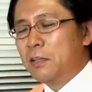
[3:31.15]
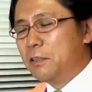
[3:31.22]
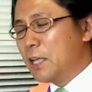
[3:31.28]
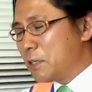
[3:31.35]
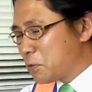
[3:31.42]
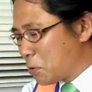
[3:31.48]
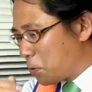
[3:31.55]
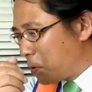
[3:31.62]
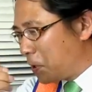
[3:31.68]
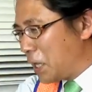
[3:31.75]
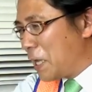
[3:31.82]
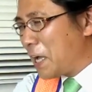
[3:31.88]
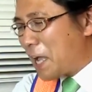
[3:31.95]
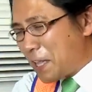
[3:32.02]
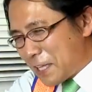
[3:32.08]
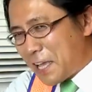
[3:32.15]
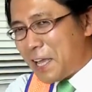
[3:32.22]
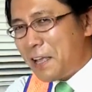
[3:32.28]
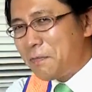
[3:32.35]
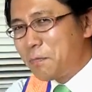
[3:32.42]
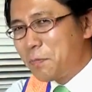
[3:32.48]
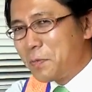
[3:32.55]
でそれが
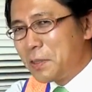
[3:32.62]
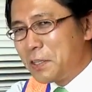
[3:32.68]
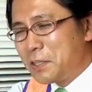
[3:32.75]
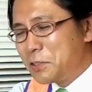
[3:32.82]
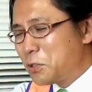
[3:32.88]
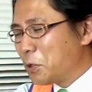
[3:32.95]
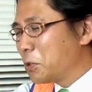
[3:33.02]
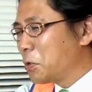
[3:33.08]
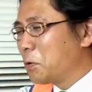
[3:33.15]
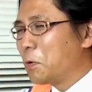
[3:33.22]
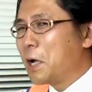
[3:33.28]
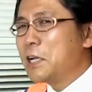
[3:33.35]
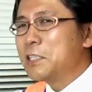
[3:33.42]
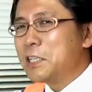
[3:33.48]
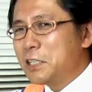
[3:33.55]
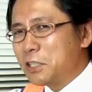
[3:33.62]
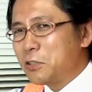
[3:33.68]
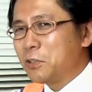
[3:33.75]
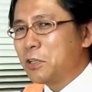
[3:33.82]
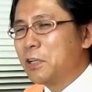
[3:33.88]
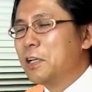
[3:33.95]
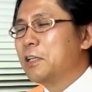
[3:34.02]
ねちょっとおかしいで
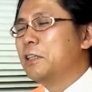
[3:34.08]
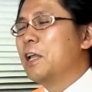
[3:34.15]
しょって